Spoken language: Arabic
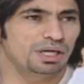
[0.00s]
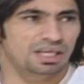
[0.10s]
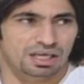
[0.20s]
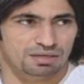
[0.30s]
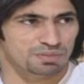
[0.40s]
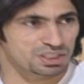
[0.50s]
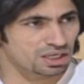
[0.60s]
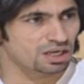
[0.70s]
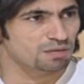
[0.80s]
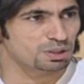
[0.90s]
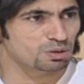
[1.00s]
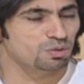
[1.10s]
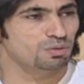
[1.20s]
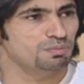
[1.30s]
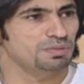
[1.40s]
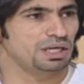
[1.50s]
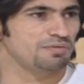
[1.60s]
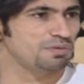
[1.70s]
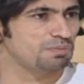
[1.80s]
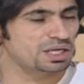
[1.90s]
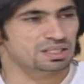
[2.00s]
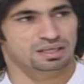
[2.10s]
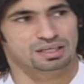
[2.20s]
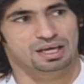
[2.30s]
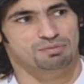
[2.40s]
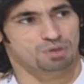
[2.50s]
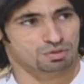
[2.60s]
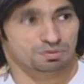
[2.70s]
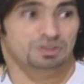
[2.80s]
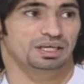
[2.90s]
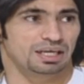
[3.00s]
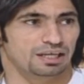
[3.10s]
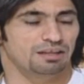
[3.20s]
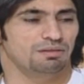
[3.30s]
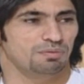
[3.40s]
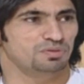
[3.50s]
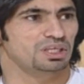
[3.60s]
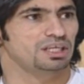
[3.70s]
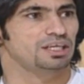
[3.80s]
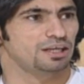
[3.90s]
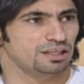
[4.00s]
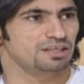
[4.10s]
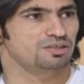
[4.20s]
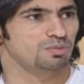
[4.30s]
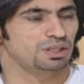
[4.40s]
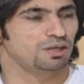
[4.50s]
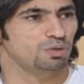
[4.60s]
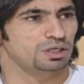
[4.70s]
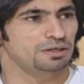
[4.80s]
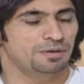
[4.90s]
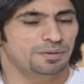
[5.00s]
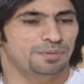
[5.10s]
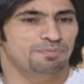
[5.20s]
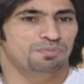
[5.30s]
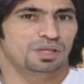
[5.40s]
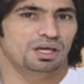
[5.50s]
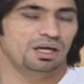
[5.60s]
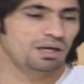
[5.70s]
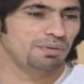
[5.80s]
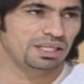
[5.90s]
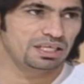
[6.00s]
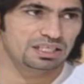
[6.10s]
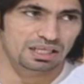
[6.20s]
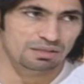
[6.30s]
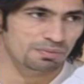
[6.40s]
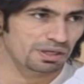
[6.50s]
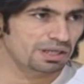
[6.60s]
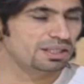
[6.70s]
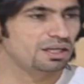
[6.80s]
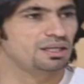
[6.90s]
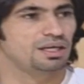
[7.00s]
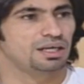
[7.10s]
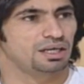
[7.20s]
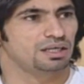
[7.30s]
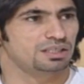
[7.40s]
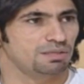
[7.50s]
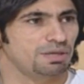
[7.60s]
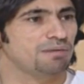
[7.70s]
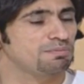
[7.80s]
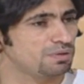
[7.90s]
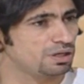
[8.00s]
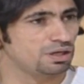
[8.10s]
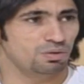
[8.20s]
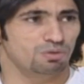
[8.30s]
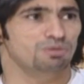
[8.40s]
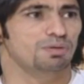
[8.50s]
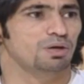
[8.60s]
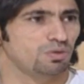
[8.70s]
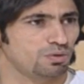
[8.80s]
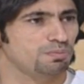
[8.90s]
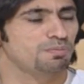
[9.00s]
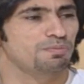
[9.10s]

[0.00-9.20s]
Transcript: ما كان بالشكل المطلوب يعني في مباراه الهلال بحكم انه هي كانت مفصليه انها تحسم الدوري آه بعدين جات مباراة الشباب آه، خروج مغلوب